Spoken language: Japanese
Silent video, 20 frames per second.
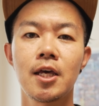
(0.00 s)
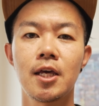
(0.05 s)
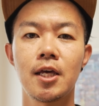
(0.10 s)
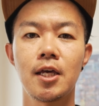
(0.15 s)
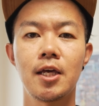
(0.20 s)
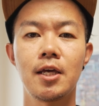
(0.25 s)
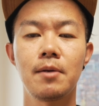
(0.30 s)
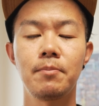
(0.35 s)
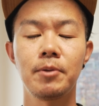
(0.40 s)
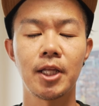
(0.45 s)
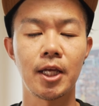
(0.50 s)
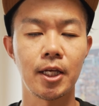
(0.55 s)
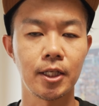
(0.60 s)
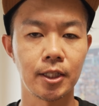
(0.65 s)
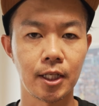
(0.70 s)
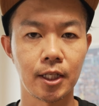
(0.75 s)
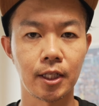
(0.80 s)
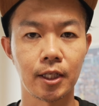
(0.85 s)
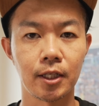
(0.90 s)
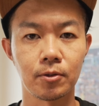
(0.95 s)
えー、見てい
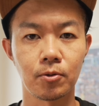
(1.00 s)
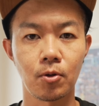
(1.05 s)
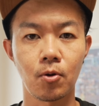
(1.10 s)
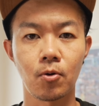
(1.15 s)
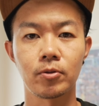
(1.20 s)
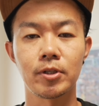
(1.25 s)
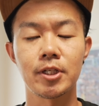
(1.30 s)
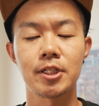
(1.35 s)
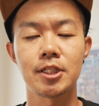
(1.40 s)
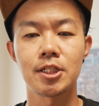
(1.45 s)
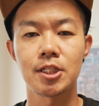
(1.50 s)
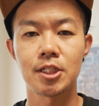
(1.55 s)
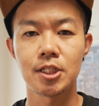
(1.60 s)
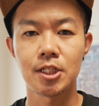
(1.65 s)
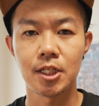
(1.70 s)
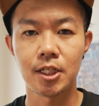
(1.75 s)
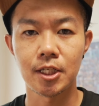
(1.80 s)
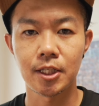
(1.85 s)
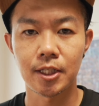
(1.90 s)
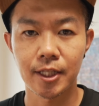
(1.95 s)
ただけると嬉
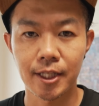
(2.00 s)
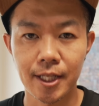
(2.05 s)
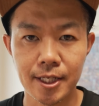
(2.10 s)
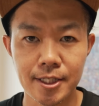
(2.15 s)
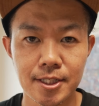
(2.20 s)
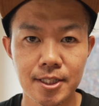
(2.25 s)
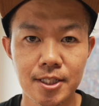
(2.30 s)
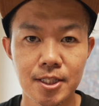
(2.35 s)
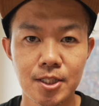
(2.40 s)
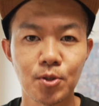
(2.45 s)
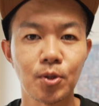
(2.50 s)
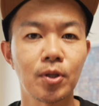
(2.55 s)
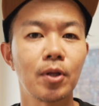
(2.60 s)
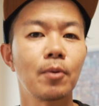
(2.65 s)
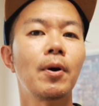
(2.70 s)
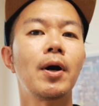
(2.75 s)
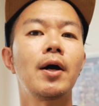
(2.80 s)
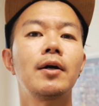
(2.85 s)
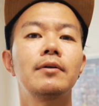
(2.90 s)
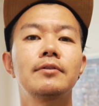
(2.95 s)
しいですそれで
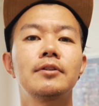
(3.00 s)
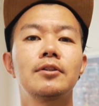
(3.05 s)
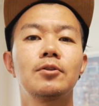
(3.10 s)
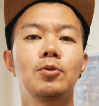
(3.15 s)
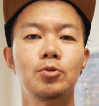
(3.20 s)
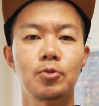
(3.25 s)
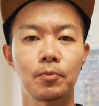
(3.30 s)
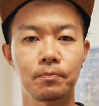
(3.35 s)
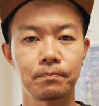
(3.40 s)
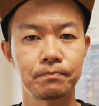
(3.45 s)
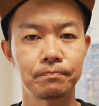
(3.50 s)
はどうぞ